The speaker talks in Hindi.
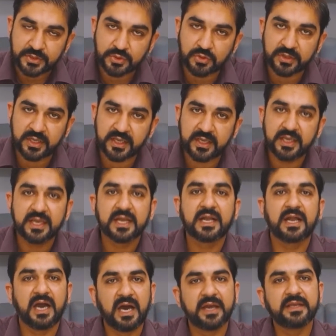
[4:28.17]
जो कि
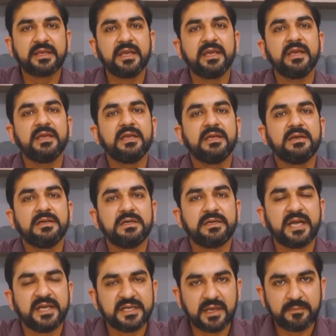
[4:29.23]
कार के
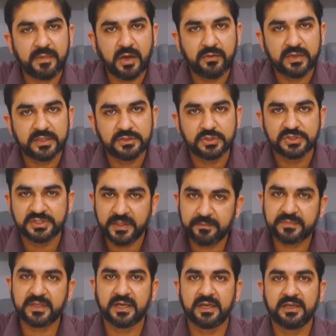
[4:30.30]
रेंटल पावर जो
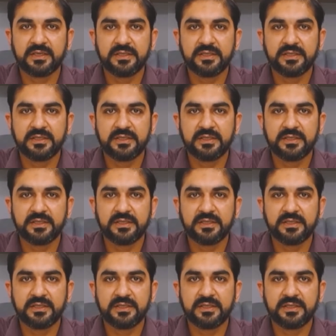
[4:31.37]
शिप था